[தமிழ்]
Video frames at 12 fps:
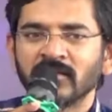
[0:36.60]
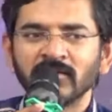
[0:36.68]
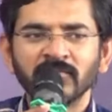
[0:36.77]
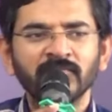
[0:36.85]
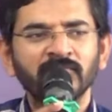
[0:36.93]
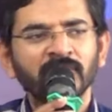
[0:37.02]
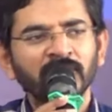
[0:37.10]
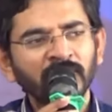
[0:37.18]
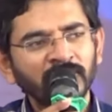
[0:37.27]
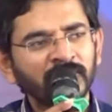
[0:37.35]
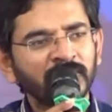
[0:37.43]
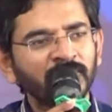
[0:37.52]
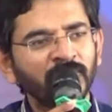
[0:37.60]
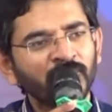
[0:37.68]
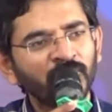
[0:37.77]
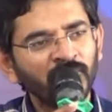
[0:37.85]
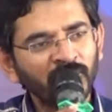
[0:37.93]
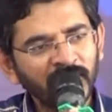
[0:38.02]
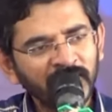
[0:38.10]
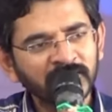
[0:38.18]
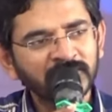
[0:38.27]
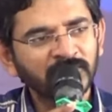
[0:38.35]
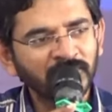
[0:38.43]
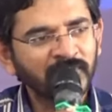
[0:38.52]
எவ்வளோ ஒரு ஒரு
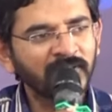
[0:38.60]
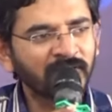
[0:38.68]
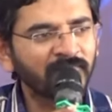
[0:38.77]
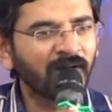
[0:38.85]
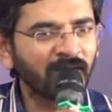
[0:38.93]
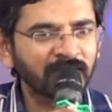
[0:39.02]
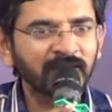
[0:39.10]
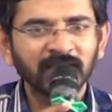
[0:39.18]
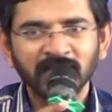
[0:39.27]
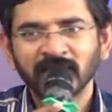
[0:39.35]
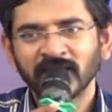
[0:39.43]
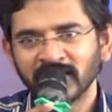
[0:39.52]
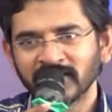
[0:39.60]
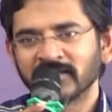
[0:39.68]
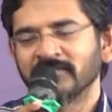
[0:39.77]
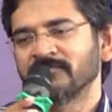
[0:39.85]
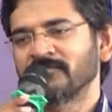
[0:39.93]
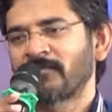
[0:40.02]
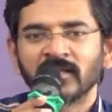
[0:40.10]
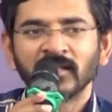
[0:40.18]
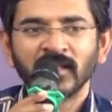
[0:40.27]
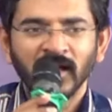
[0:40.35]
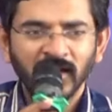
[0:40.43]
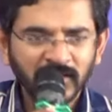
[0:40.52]
ஊழியன் சொல்லுகிற வார்த்தையை கேளுங்க
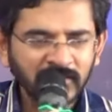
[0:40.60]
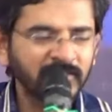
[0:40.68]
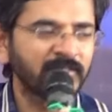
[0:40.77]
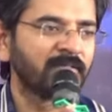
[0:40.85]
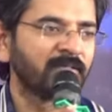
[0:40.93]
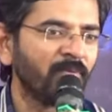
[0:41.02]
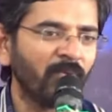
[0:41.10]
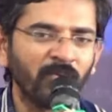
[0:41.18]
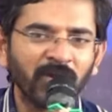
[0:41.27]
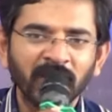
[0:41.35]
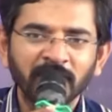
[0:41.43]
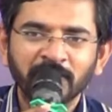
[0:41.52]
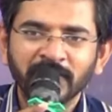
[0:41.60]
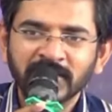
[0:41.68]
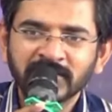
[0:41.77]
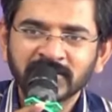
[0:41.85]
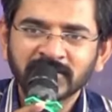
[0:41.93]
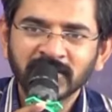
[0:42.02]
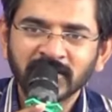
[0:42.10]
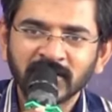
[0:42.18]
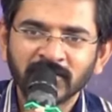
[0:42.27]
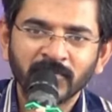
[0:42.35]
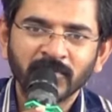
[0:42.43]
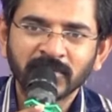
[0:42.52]
நான் உங்களை பெற்ற
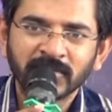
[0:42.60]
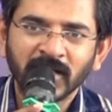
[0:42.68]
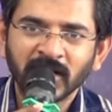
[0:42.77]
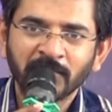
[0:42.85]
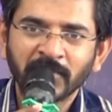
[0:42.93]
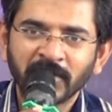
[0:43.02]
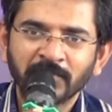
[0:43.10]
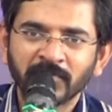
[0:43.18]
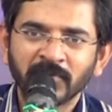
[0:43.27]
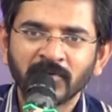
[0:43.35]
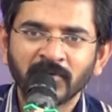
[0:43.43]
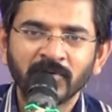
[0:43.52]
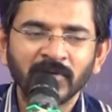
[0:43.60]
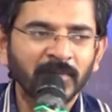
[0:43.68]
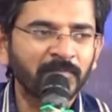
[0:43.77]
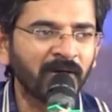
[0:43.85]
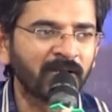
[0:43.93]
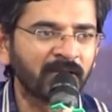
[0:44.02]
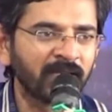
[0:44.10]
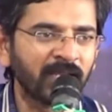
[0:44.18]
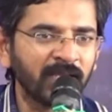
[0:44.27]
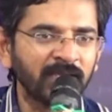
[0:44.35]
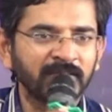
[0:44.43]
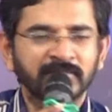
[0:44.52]
ஒரு தகப்பனை போல
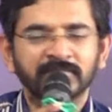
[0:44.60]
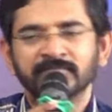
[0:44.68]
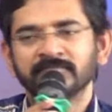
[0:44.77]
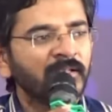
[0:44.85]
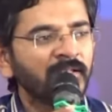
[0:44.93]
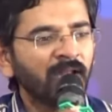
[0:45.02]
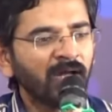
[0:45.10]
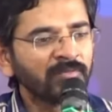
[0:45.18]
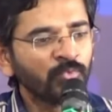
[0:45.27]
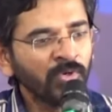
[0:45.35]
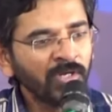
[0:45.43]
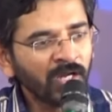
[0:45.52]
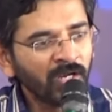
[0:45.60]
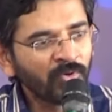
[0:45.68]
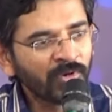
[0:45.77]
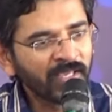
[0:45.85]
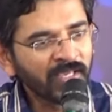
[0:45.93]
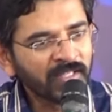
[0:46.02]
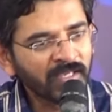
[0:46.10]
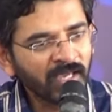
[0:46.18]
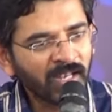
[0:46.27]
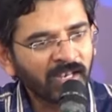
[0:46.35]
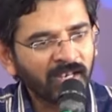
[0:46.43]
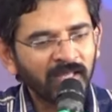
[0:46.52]
பார்க்கிறேன் நான் உங்களுடையதே
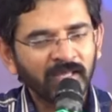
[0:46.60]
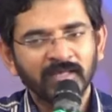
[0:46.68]
அல்ல